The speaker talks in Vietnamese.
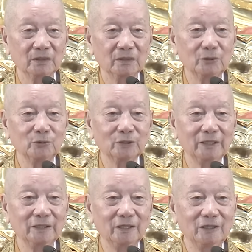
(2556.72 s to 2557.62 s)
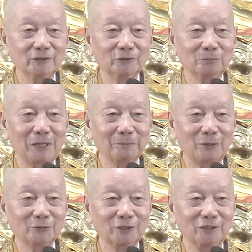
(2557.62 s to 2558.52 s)
đạo hữu này là ở trong ban
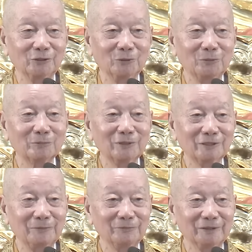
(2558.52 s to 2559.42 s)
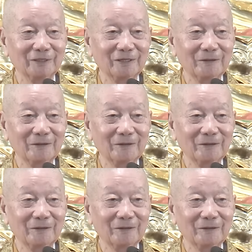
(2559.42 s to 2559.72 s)
bảo trợ của Phật đường Nam Việt,